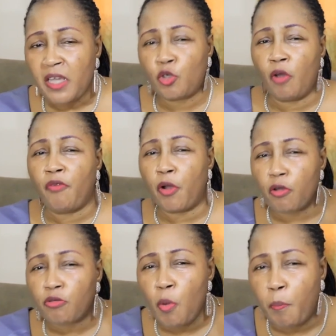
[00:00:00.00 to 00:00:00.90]
Je veux
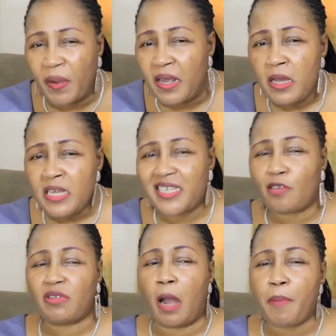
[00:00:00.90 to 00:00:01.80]
que tu pries. Si
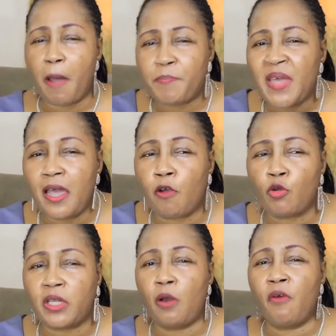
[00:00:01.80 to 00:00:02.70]
tu n'as pas bien
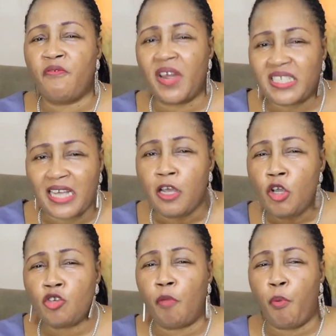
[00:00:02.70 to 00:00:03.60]
écouté le verset,
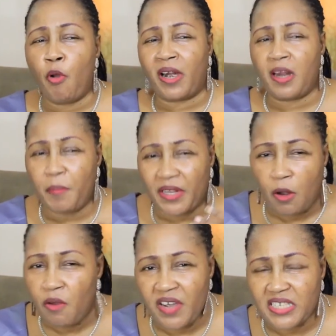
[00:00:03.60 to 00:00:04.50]
je peux
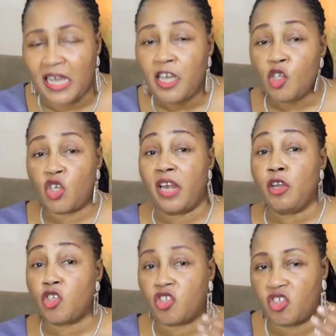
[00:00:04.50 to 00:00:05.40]
répéter le verset. J'ai
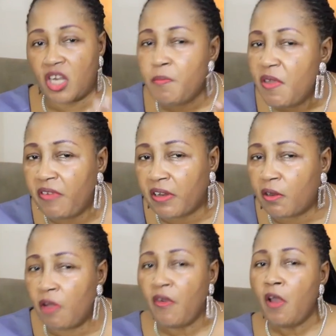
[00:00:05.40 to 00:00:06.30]
dit Jérémie
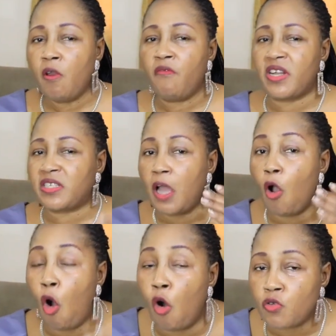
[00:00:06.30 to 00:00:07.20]
29, le
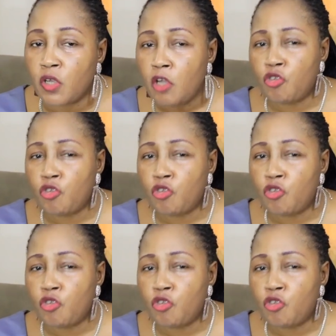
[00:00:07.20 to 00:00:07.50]
verset 11.